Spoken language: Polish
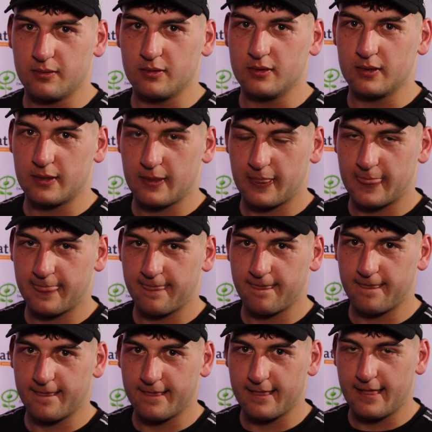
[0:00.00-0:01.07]
E,
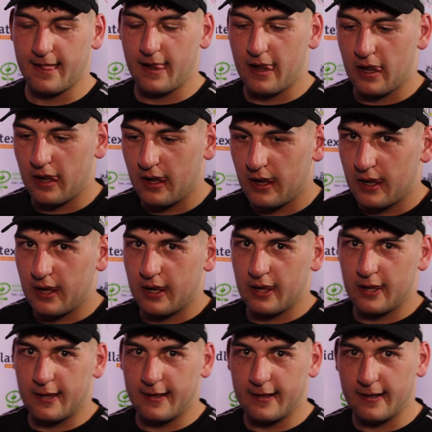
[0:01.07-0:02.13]
rozumiem. E, posłuchaj, Brian,
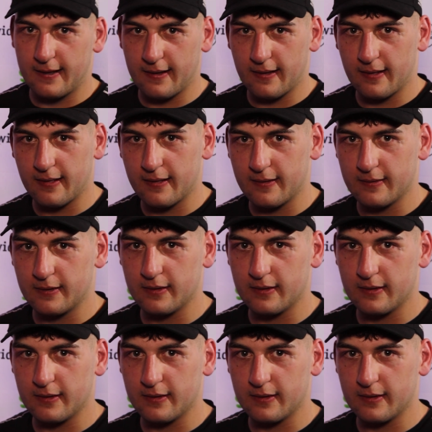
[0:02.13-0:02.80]
jeszcze raz gratulacje